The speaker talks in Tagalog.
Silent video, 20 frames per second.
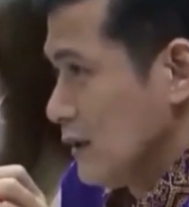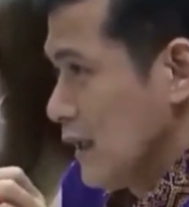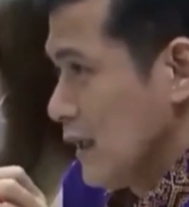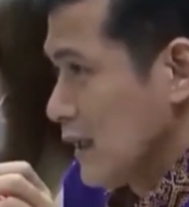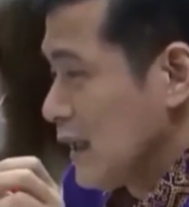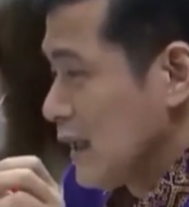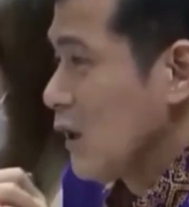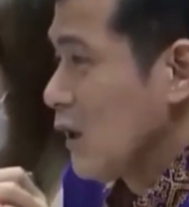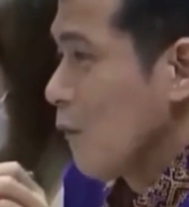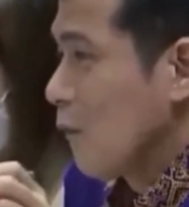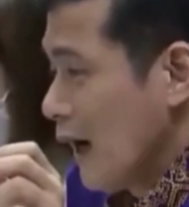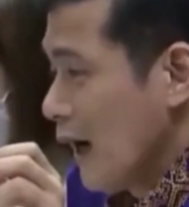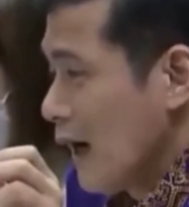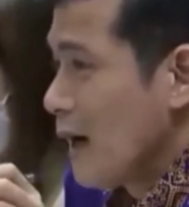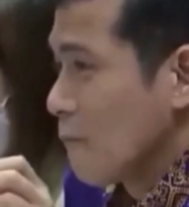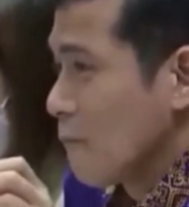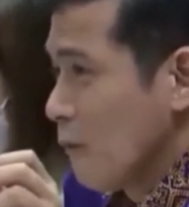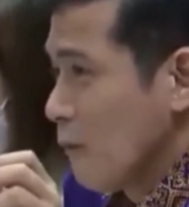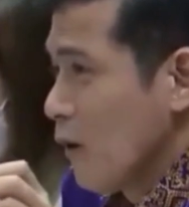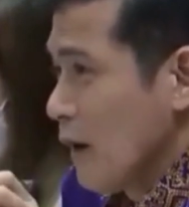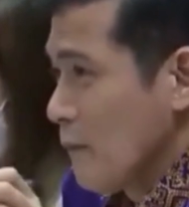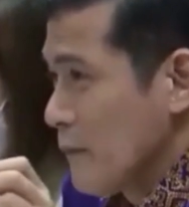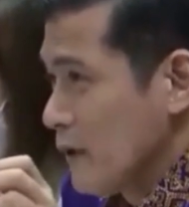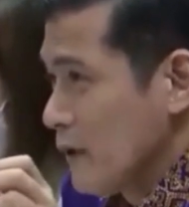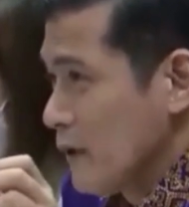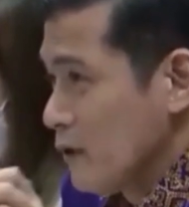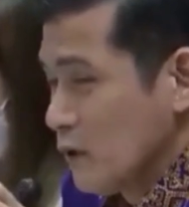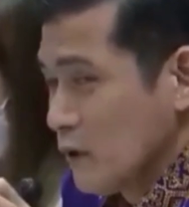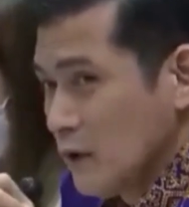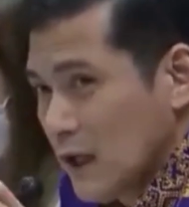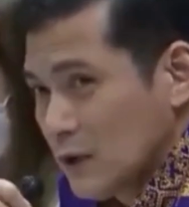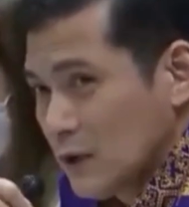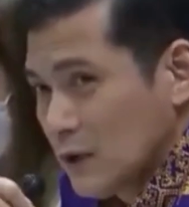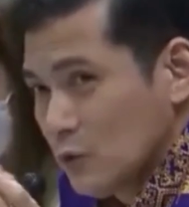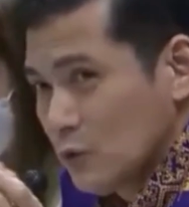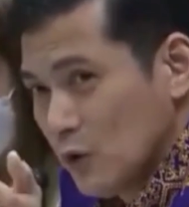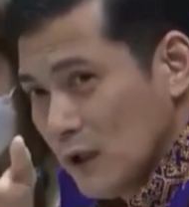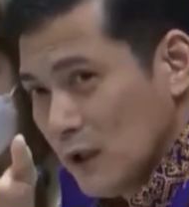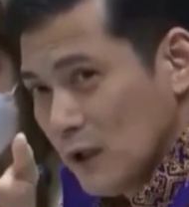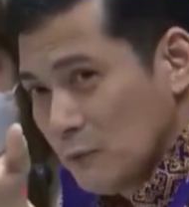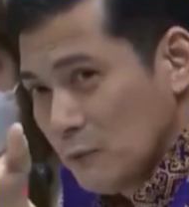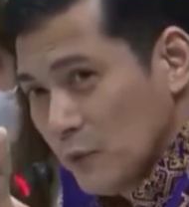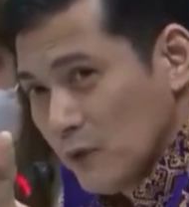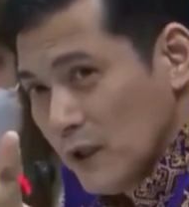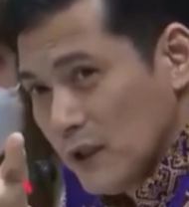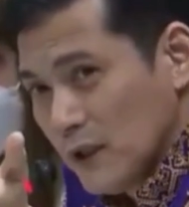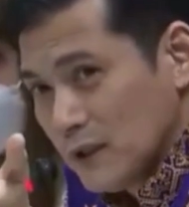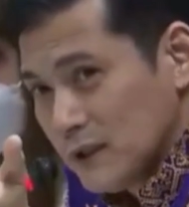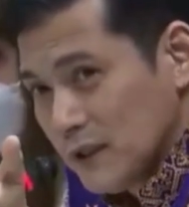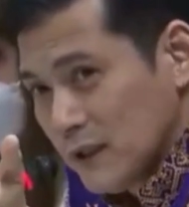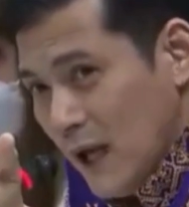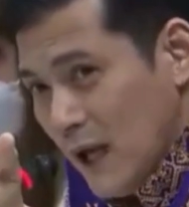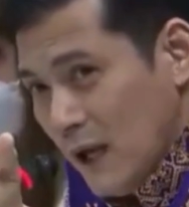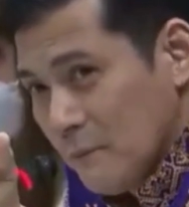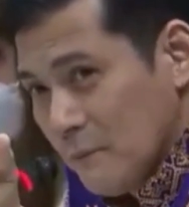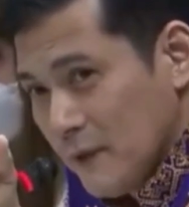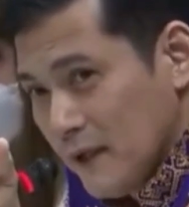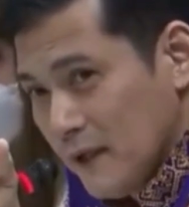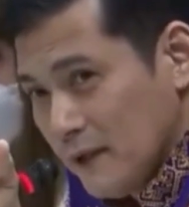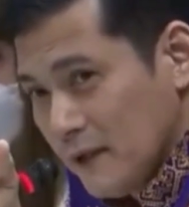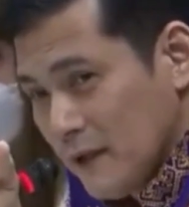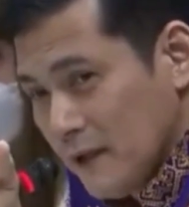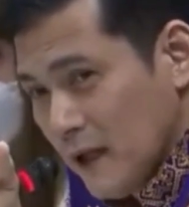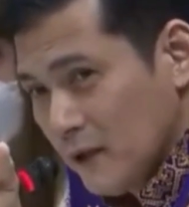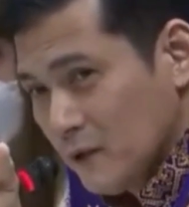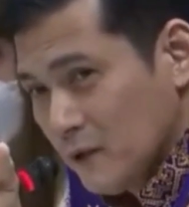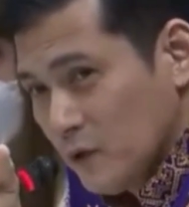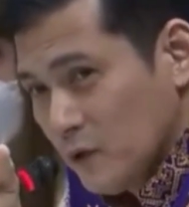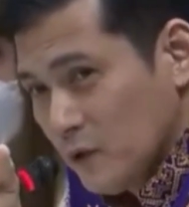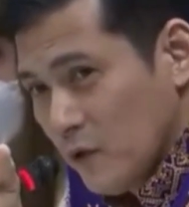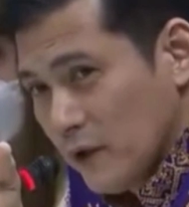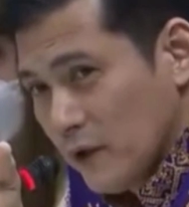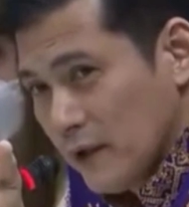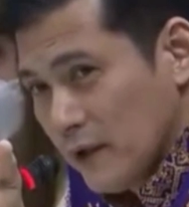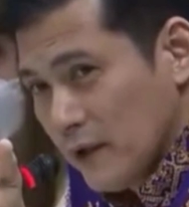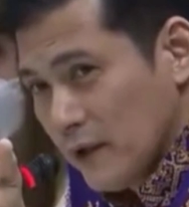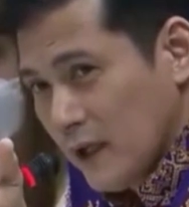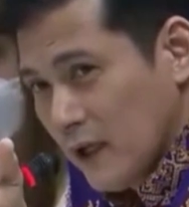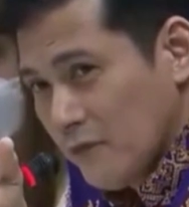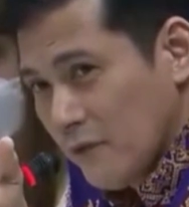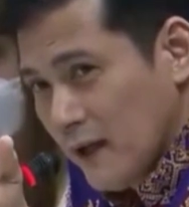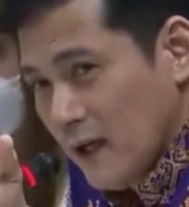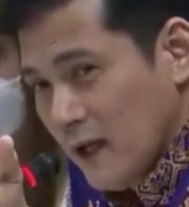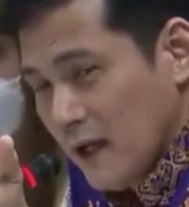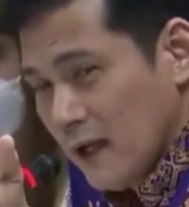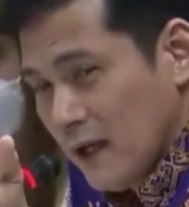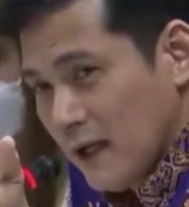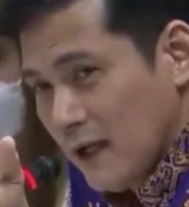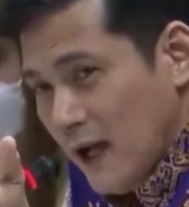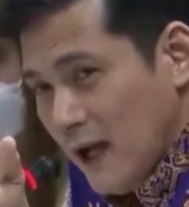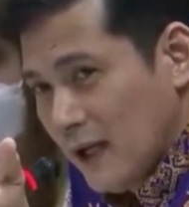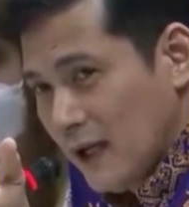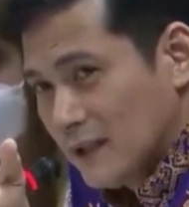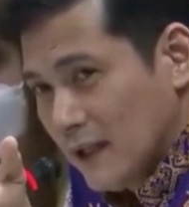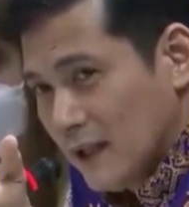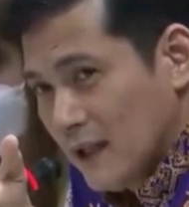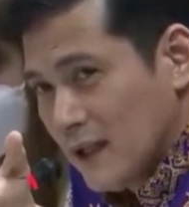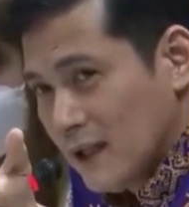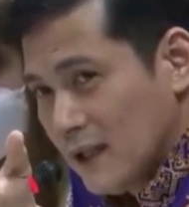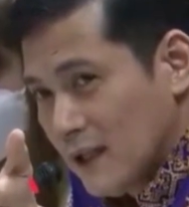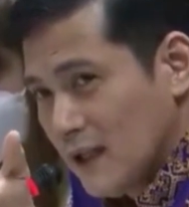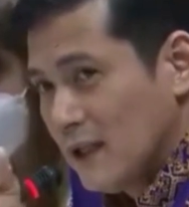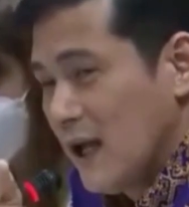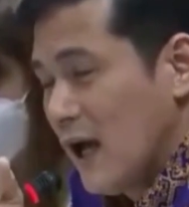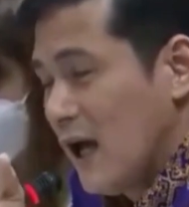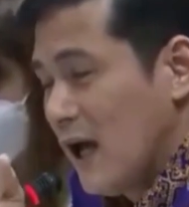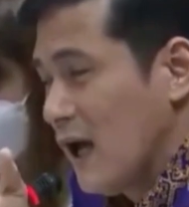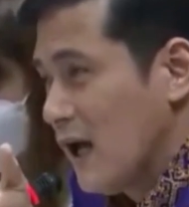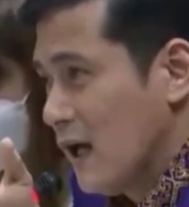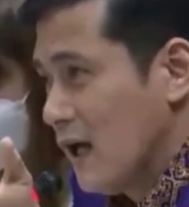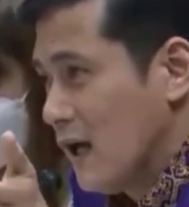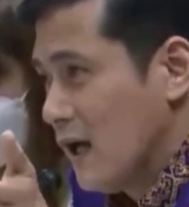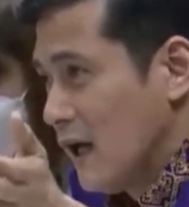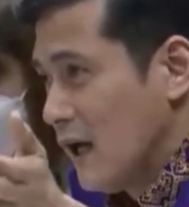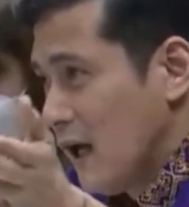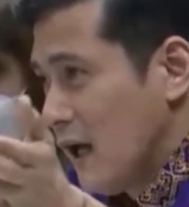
Naniniwala po kami doon. Katulad po ng sinabi ni Attorney Rafael Ricalde kanina,